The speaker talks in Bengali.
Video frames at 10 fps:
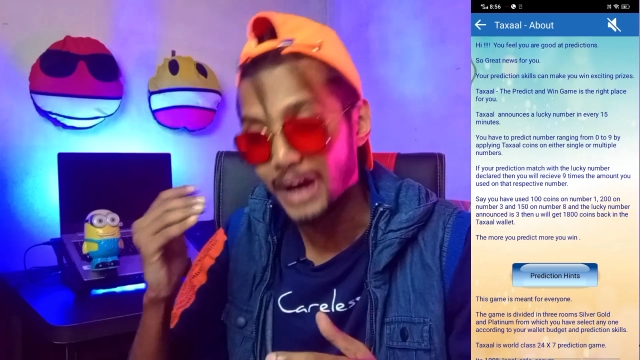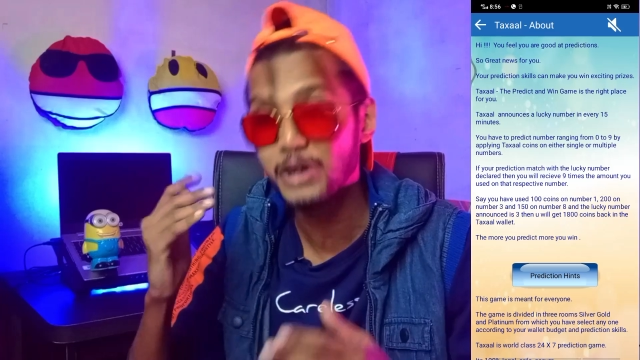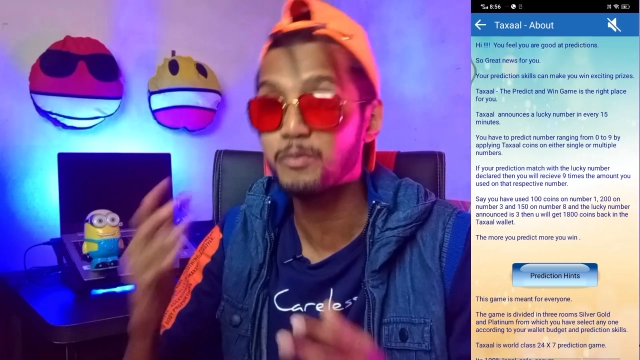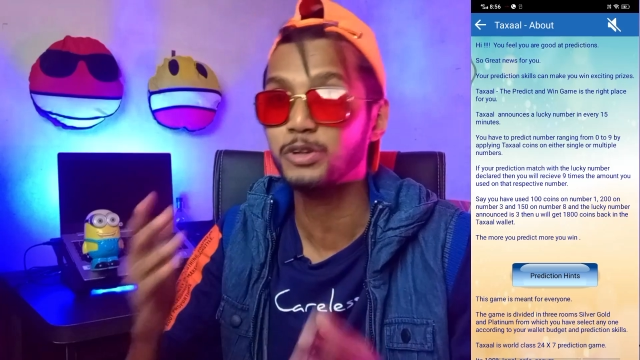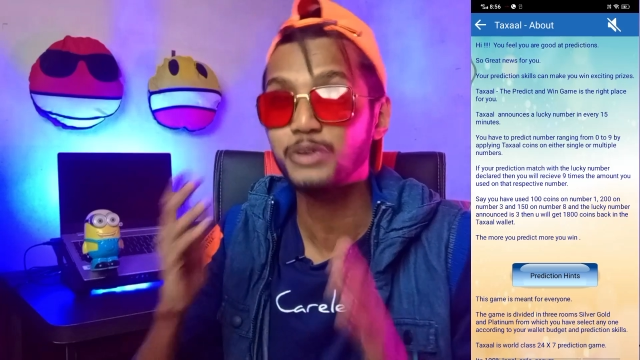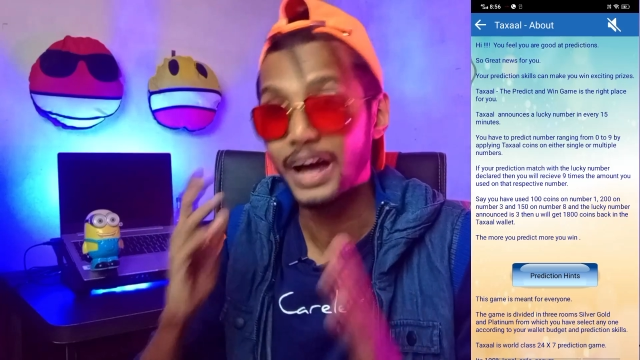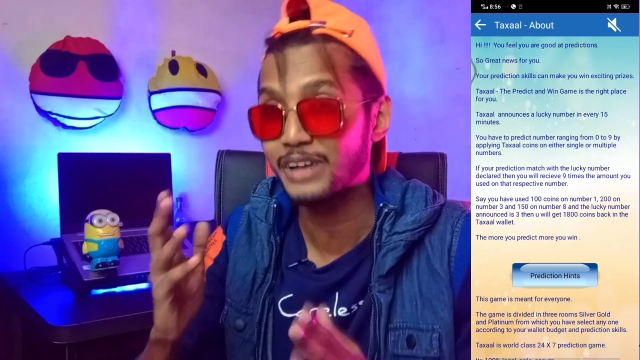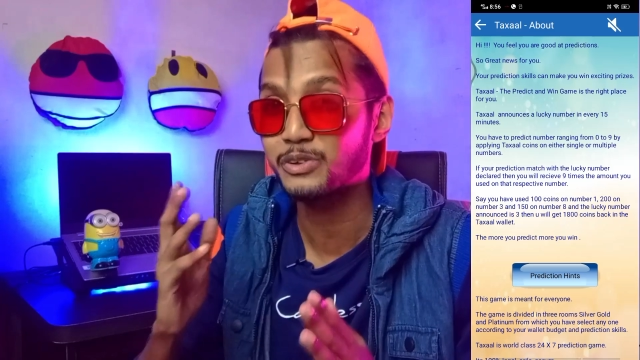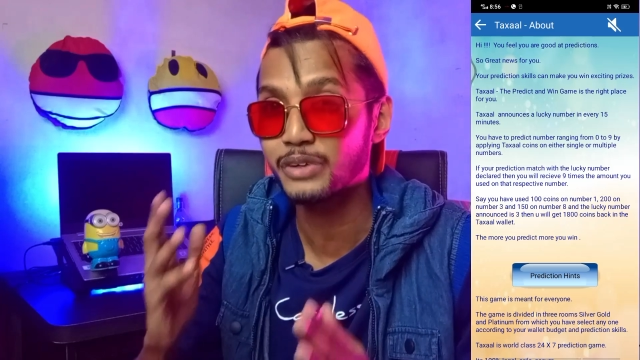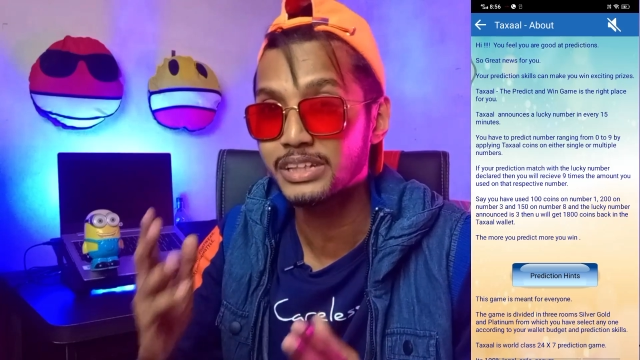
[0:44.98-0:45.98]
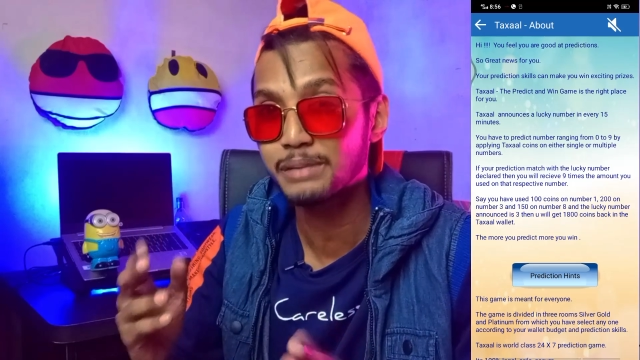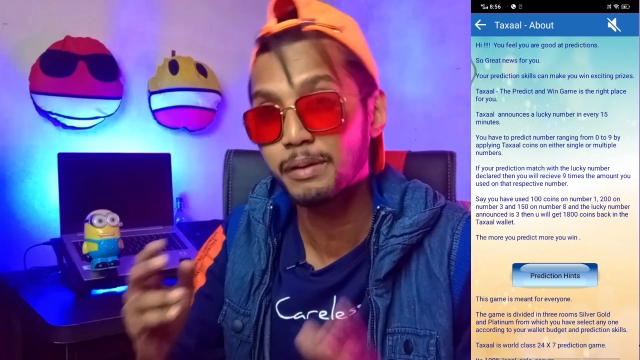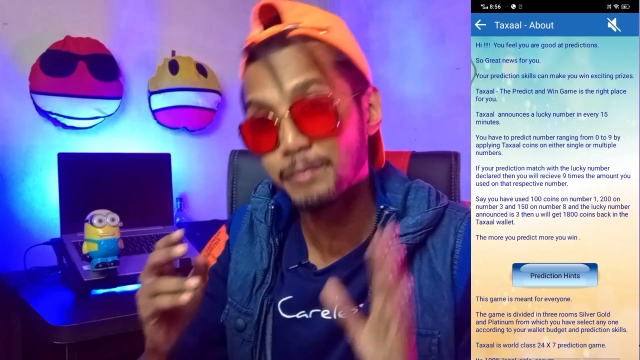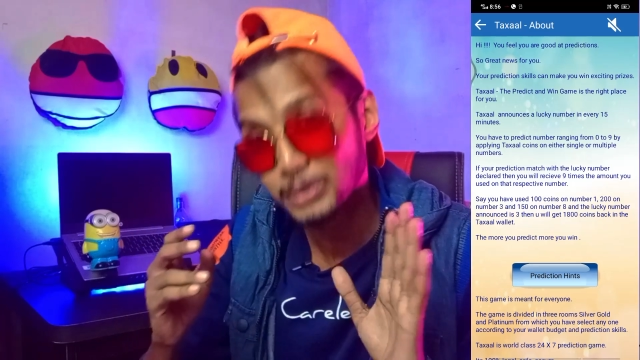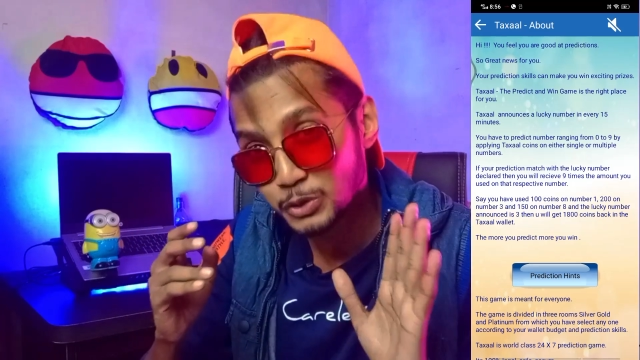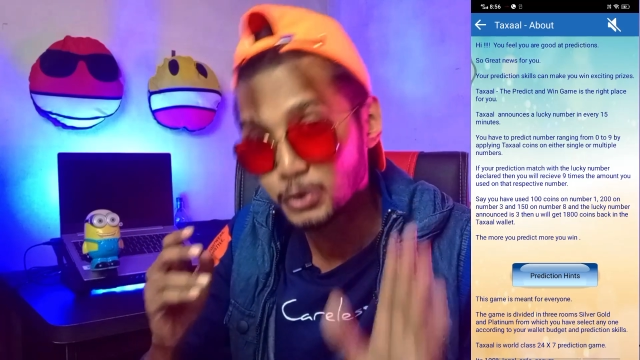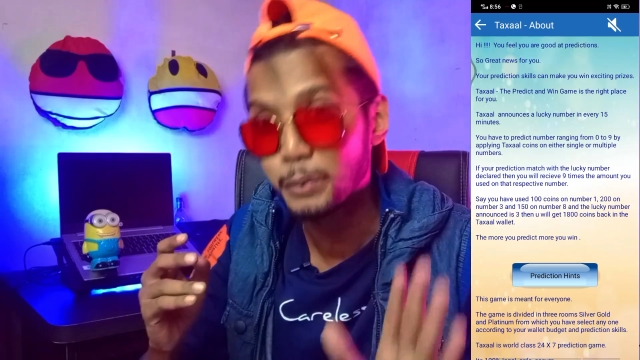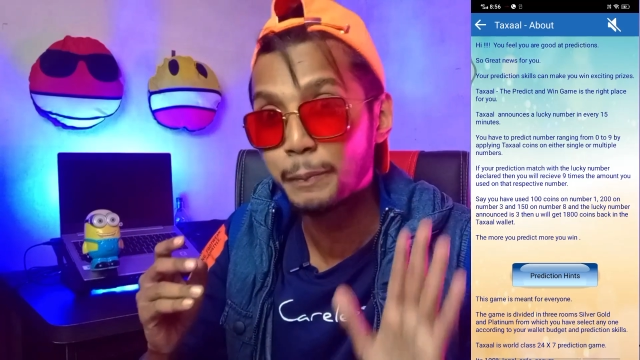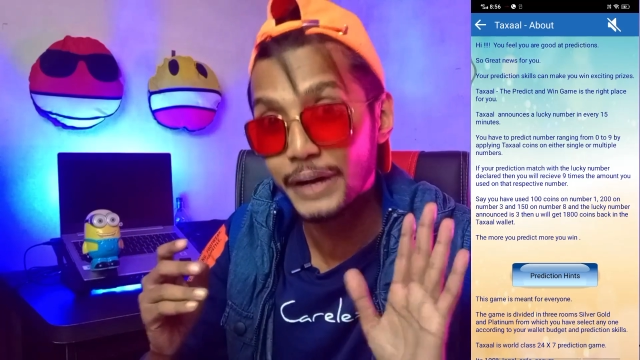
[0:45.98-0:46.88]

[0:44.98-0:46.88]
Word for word: ভালো মতন আর্ন করে নিতে পারবে শুধু